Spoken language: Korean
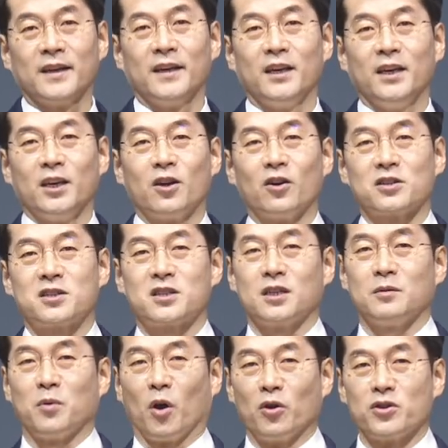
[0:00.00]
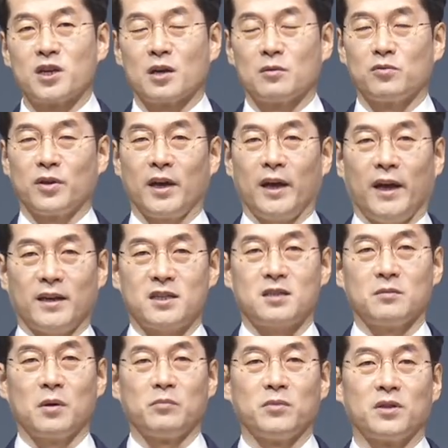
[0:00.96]
이것이 면죄부의
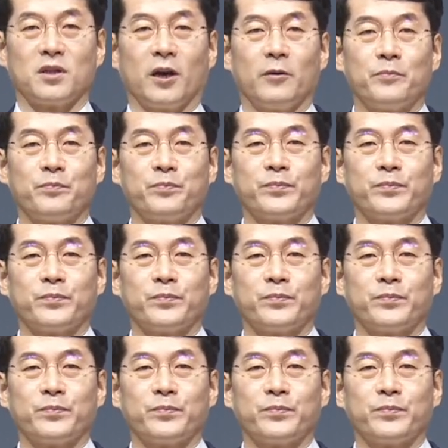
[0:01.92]
핵심입니다.